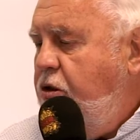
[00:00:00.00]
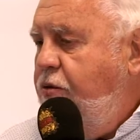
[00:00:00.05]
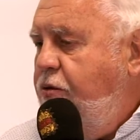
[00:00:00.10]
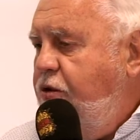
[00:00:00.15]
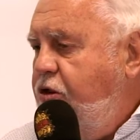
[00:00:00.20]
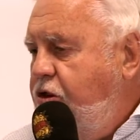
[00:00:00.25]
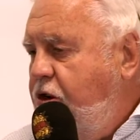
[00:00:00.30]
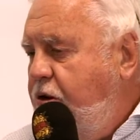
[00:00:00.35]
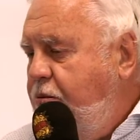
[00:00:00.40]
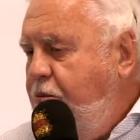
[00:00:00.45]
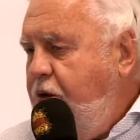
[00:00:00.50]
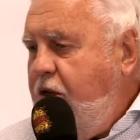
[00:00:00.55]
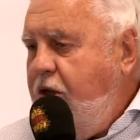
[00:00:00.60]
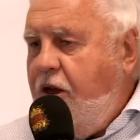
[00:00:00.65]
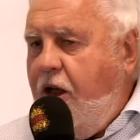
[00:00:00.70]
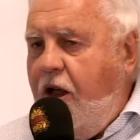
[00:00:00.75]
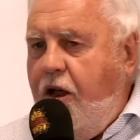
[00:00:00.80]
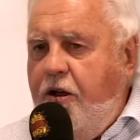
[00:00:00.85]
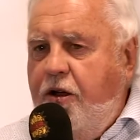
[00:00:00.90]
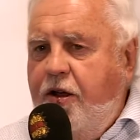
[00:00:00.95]
Du wirst mich
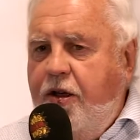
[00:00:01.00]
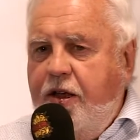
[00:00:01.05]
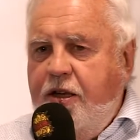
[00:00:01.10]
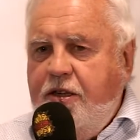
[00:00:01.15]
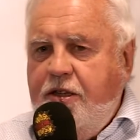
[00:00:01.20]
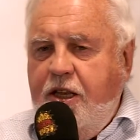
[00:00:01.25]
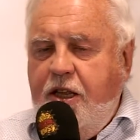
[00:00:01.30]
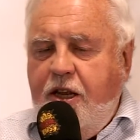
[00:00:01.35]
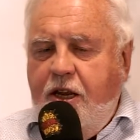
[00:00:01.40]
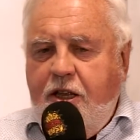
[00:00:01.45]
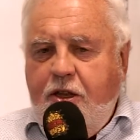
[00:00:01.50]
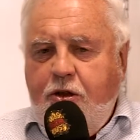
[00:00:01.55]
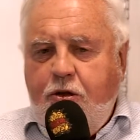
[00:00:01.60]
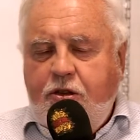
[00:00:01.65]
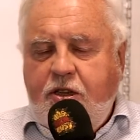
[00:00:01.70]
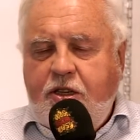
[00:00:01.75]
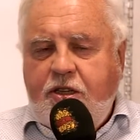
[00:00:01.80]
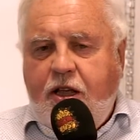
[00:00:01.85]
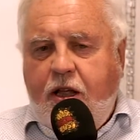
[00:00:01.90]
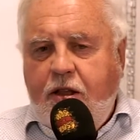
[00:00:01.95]
nachher sicherlich noch
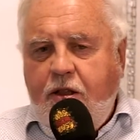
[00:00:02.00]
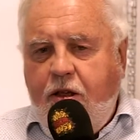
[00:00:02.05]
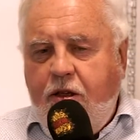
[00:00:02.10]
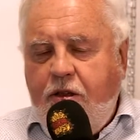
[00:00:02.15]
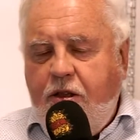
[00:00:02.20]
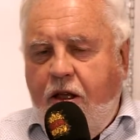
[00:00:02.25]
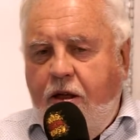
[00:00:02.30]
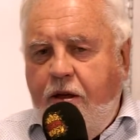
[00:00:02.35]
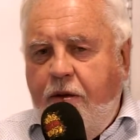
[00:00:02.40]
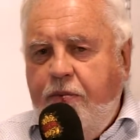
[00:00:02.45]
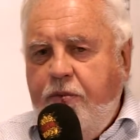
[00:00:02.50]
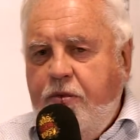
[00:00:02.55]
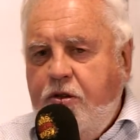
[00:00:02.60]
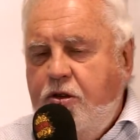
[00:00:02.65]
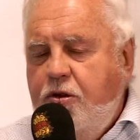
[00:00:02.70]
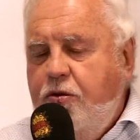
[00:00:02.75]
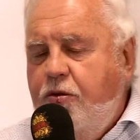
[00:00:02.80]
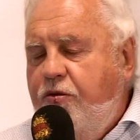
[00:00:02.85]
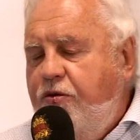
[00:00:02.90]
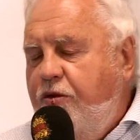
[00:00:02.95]
das andere da
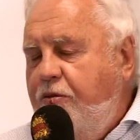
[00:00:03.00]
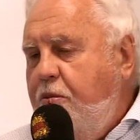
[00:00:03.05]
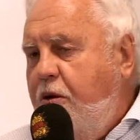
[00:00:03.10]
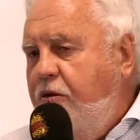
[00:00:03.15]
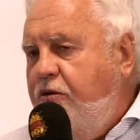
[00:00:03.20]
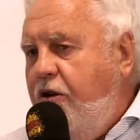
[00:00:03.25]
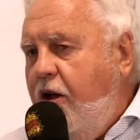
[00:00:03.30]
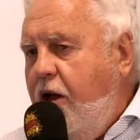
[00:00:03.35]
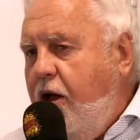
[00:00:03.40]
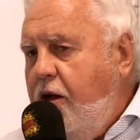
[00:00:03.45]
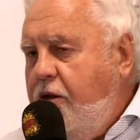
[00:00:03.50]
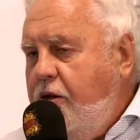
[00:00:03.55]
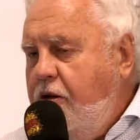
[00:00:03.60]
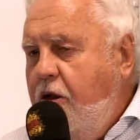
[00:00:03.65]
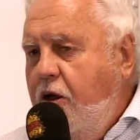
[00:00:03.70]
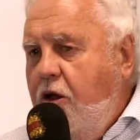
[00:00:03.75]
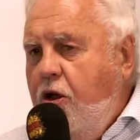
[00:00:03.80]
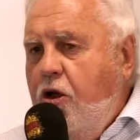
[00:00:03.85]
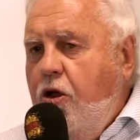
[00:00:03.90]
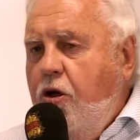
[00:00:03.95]
zu befragen.
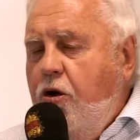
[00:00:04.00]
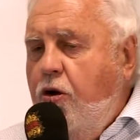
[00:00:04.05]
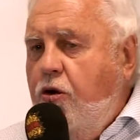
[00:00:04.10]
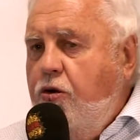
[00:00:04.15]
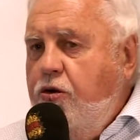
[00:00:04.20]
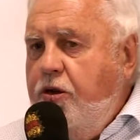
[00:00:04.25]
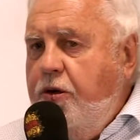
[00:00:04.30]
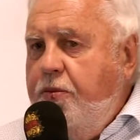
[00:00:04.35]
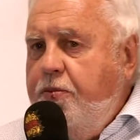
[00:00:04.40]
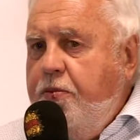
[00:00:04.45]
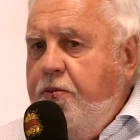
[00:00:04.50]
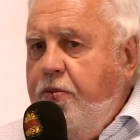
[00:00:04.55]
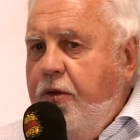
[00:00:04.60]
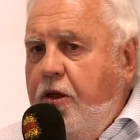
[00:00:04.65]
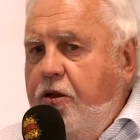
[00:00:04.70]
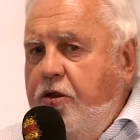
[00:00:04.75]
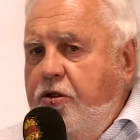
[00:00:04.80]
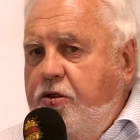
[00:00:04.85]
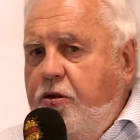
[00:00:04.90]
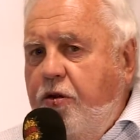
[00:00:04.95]
Und
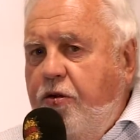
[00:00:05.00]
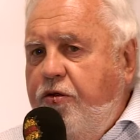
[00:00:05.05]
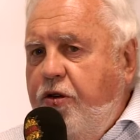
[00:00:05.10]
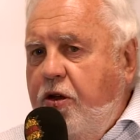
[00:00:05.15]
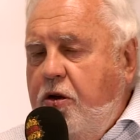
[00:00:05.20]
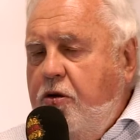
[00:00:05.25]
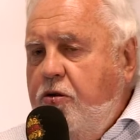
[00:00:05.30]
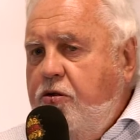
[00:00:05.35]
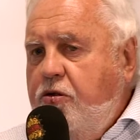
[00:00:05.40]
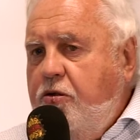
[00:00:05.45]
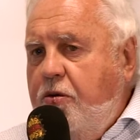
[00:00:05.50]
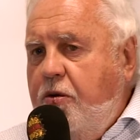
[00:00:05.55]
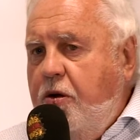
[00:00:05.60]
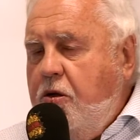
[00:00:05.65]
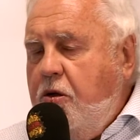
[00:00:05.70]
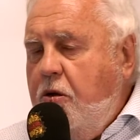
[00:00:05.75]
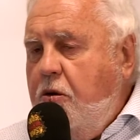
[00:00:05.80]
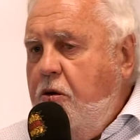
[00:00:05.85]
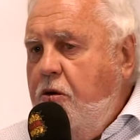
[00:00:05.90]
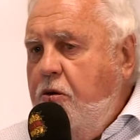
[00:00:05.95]
insofern und so
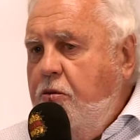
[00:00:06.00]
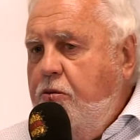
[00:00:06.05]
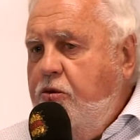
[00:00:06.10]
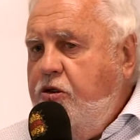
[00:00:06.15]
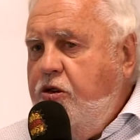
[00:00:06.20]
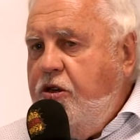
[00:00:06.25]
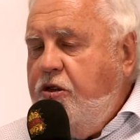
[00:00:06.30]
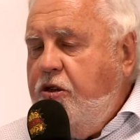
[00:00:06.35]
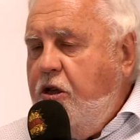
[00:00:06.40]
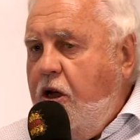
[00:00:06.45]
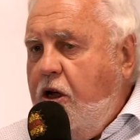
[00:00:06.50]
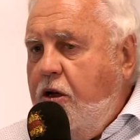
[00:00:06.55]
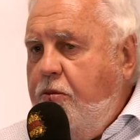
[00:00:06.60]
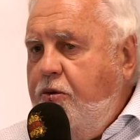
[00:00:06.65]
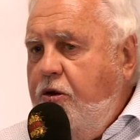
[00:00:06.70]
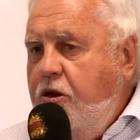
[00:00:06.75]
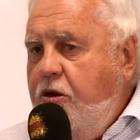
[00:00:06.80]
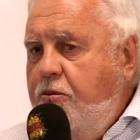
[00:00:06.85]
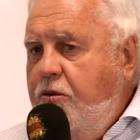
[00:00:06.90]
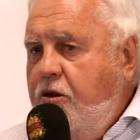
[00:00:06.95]
weiter, muss ich sagen,
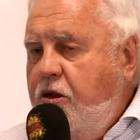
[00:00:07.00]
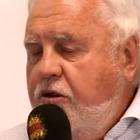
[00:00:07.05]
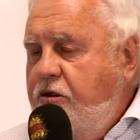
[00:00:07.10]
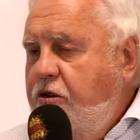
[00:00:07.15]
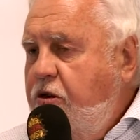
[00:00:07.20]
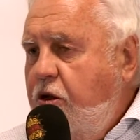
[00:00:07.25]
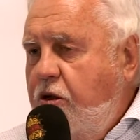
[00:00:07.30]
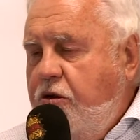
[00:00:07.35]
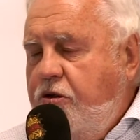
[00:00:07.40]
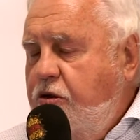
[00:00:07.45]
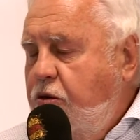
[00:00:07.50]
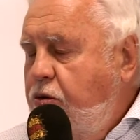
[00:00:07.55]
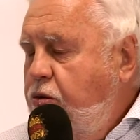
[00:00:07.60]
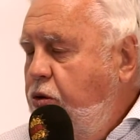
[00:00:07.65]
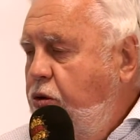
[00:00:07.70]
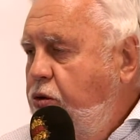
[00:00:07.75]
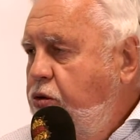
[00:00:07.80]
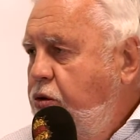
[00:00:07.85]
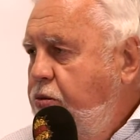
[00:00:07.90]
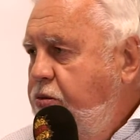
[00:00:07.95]
bin ich mit der Situation
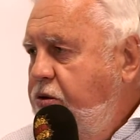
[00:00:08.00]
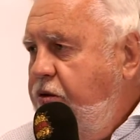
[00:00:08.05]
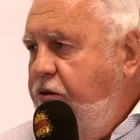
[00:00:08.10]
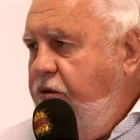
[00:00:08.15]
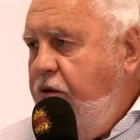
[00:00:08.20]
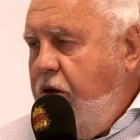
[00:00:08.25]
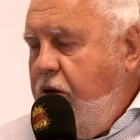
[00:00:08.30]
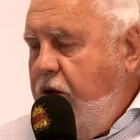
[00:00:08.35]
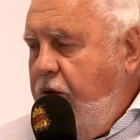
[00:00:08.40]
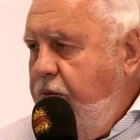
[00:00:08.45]
rundum zufrieden.